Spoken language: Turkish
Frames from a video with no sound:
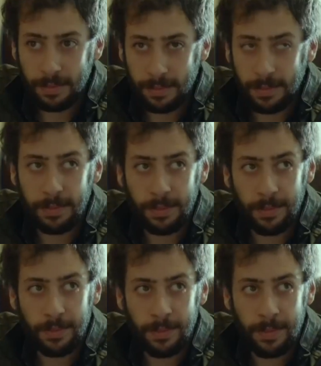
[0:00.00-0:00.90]
Benim
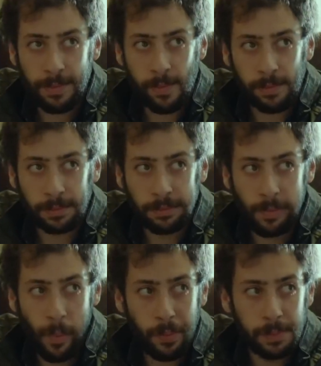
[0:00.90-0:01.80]
hazırlanmam lazım. Hadi
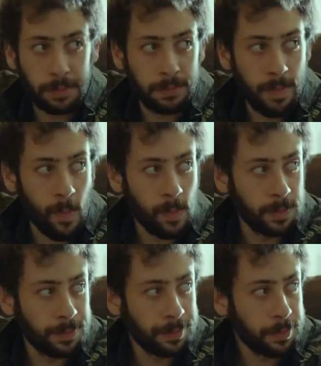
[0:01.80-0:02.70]
kaçtım.
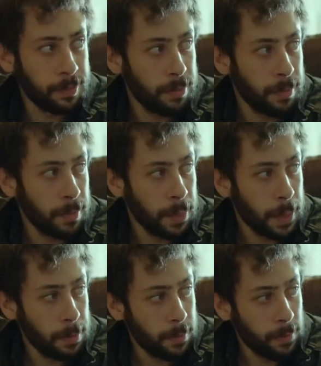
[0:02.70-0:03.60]
Hadi hoşça kal.
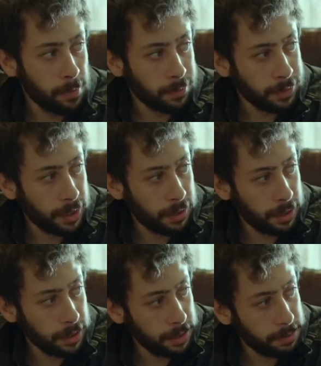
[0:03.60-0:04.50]

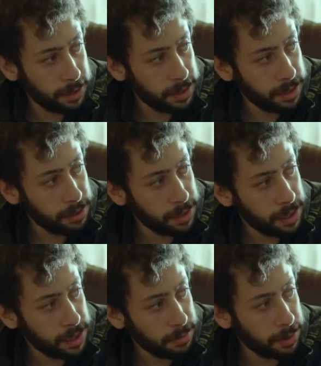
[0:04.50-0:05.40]
hangi birinizle
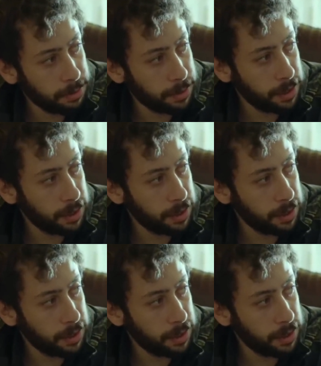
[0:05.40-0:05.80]
uğraşacağım ki ben